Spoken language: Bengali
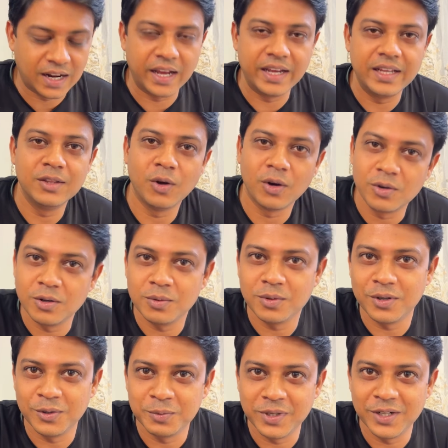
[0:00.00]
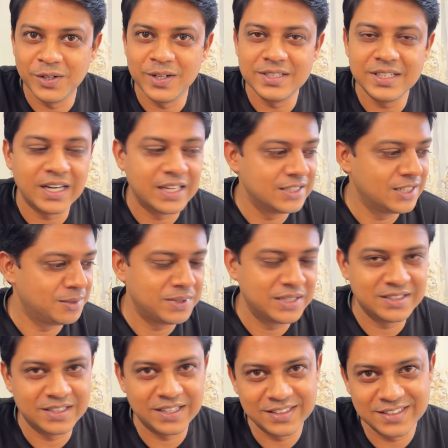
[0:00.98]
নাইনথ অক্টোবর ওপেন হয়েছে আর আজকে
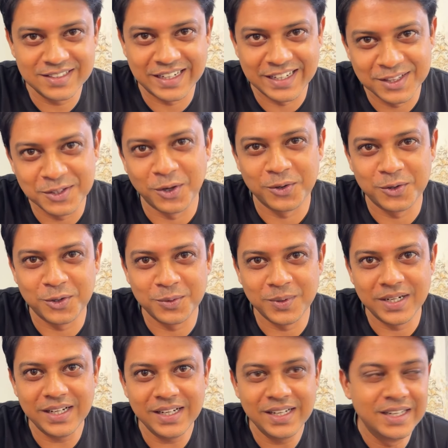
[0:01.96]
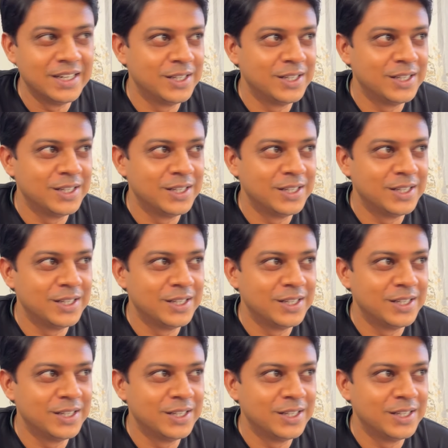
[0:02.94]
আমরা এসে গেছি টেন্থ অক্টোবরে